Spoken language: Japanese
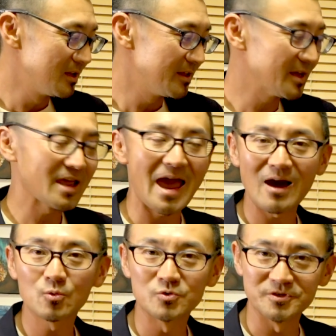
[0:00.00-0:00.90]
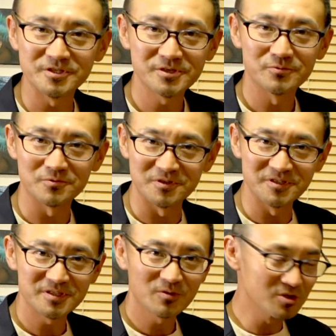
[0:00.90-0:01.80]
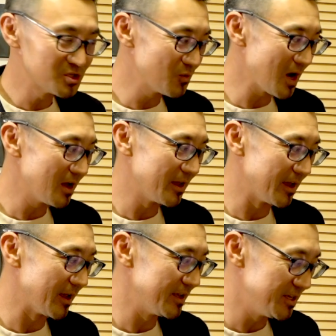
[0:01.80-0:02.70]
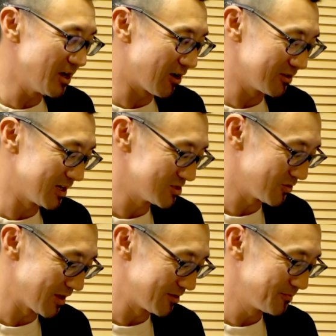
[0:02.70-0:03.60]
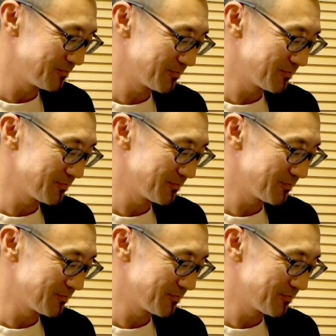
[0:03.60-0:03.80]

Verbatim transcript: で coward word こっちは、えー、ER の発音になる